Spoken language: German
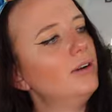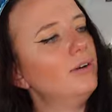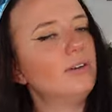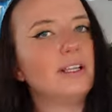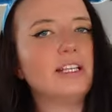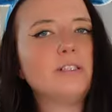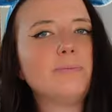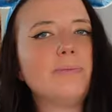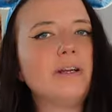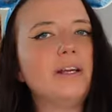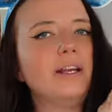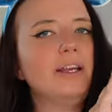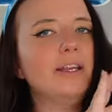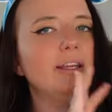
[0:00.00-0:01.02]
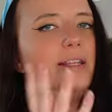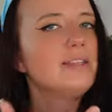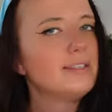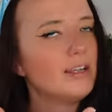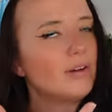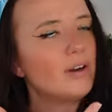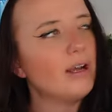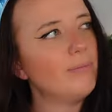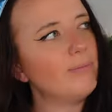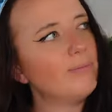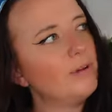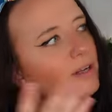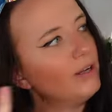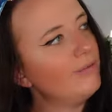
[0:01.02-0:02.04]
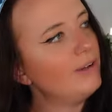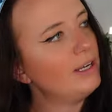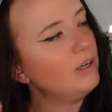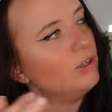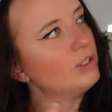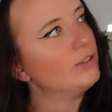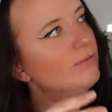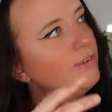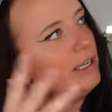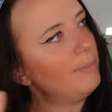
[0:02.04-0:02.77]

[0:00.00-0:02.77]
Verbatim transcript: und das bei Instagram, äh, wenn, wenn